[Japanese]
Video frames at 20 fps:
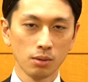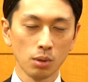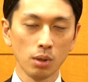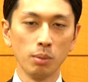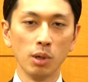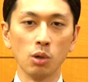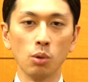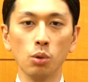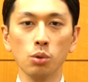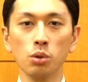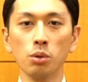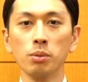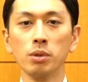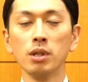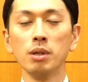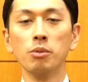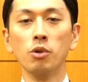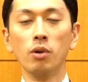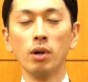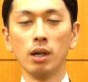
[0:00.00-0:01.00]
これはまあ子供
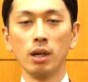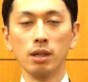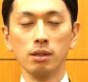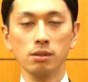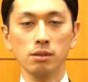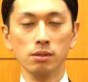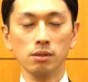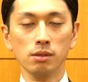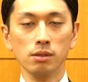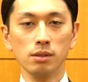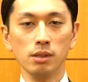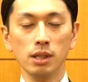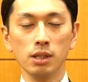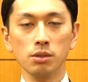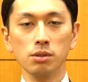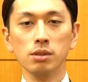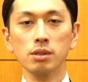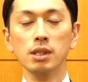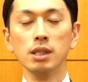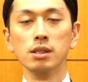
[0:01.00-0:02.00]
でもわかる理
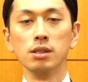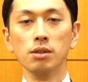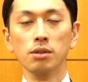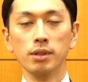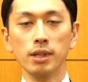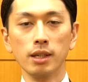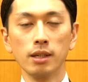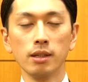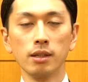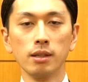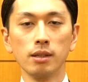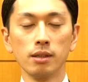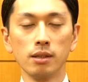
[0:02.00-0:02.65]
屈ですよね